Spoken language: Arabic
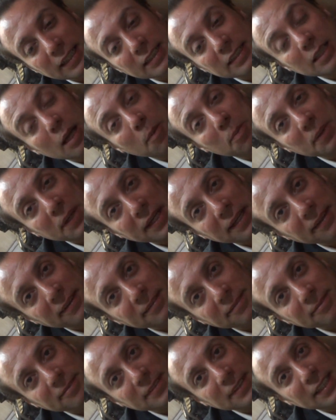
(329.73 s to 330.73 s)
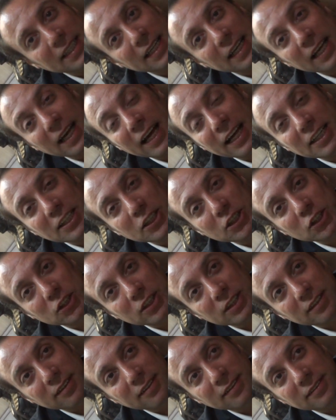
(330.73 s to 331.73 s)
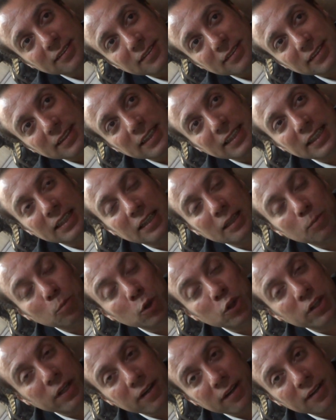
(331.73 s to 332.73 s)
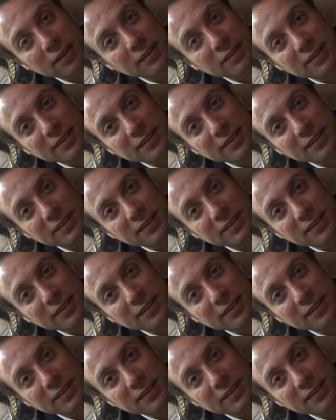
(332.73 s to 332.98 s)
دبكه، خليجي، آه، مودرن،